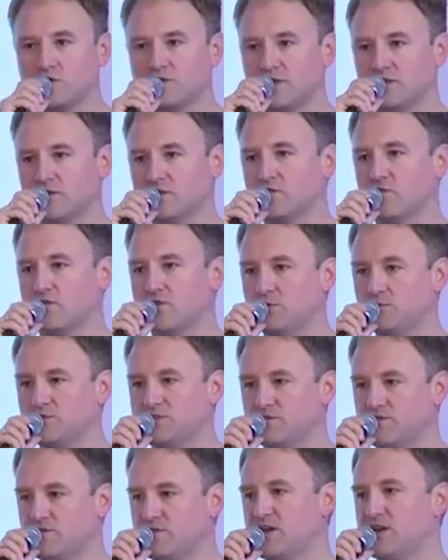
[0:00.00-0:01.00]
content, który im
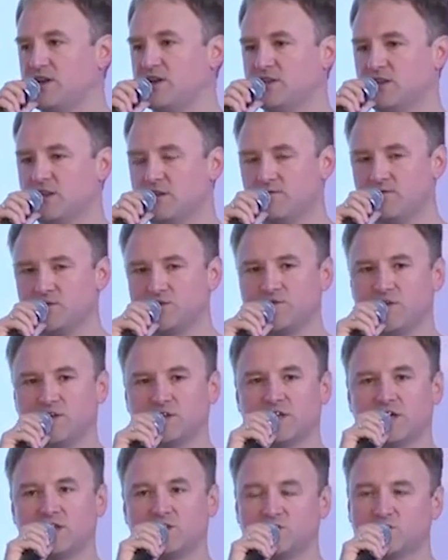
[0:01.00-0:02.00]
się wydaje takim
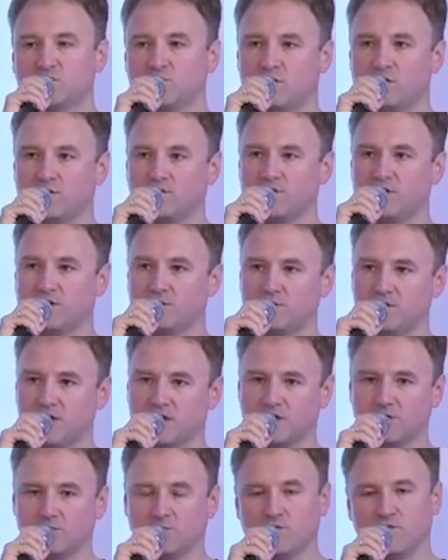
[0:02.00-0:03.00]
wyświechtanym słowem,
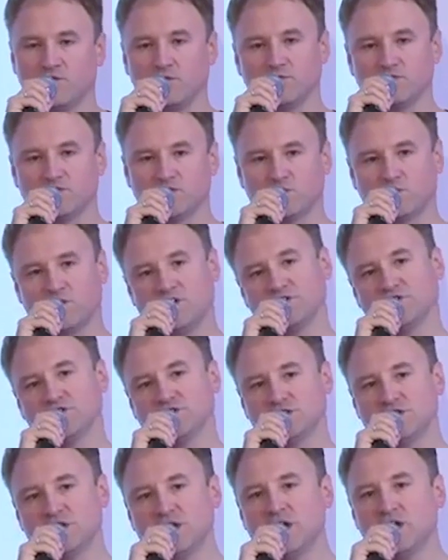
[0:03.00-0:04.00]
jak im mówimy, że
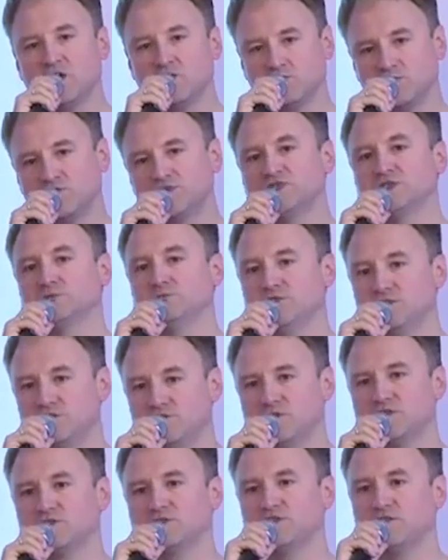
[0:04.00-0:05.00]
słuchajcie, musicie mieć
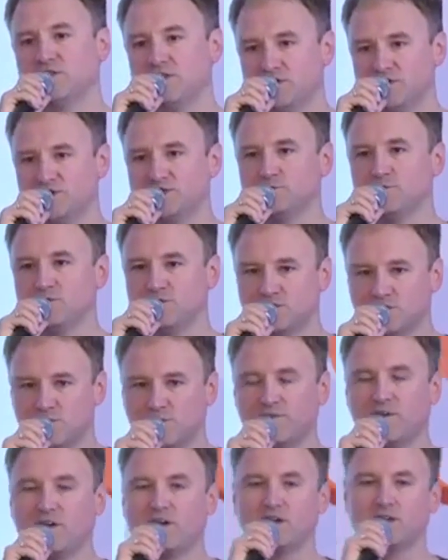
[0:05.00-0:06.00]
własne treści, bo one są
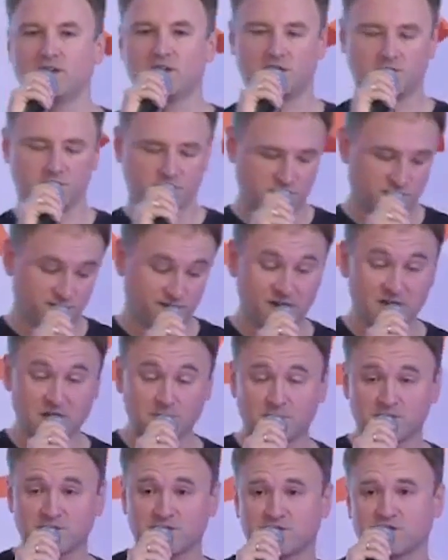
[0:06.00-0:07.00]
fajne, to się fajnie
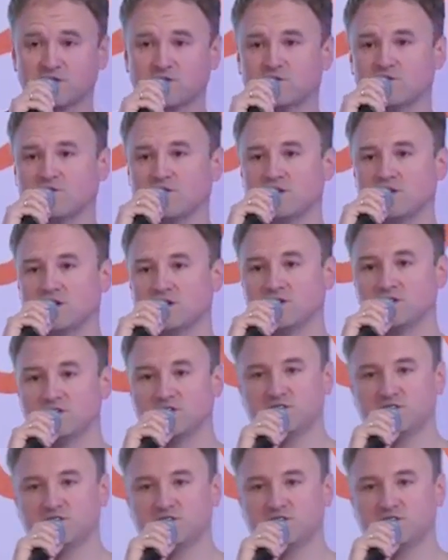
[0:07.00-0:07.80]
pozycjonuje,